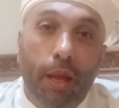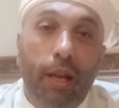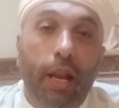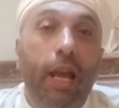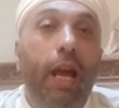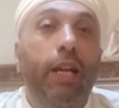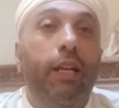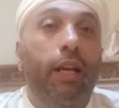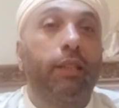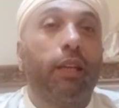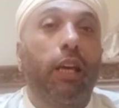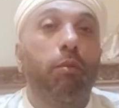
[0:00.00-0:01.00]
ليالي
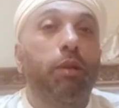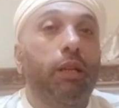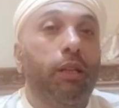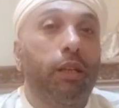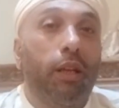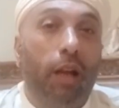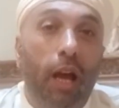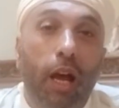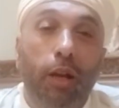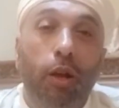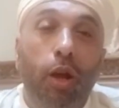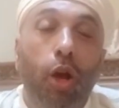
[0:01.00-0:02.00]
العتق من
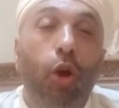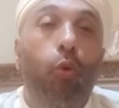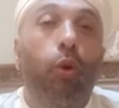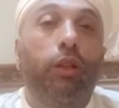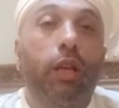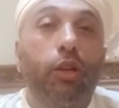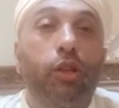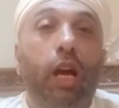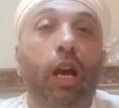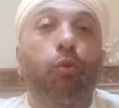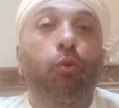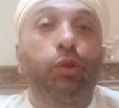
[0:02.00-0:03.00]
النيران
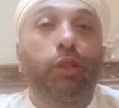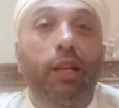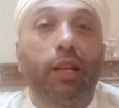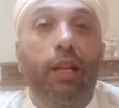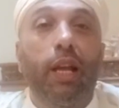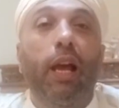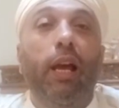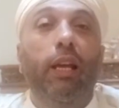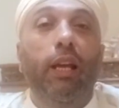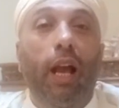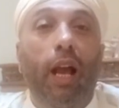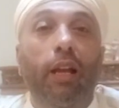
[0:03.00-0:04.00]
وتجاوز
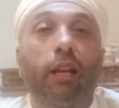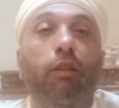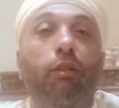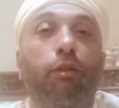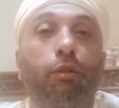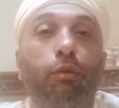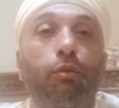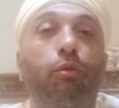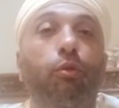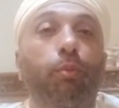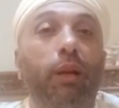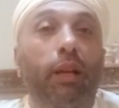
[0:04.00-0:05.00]
الله عن
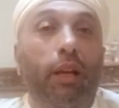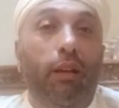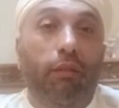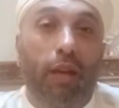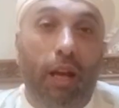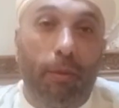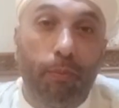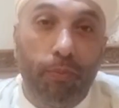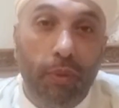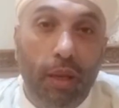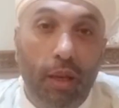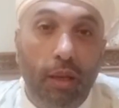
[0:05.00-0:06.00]
الذنوب العظام
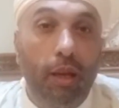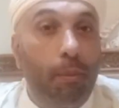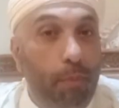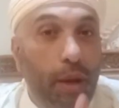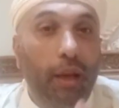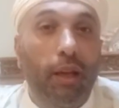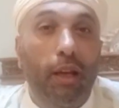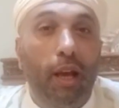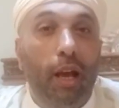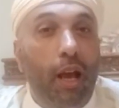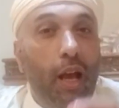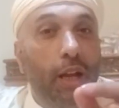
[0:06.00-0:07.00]
ينبغي
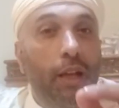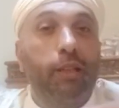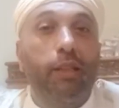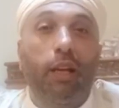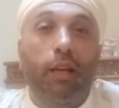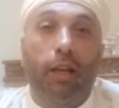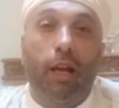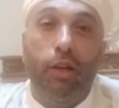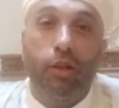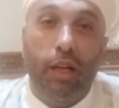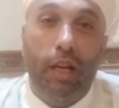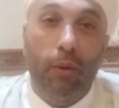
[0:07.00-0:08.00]
أن نسأل الله جل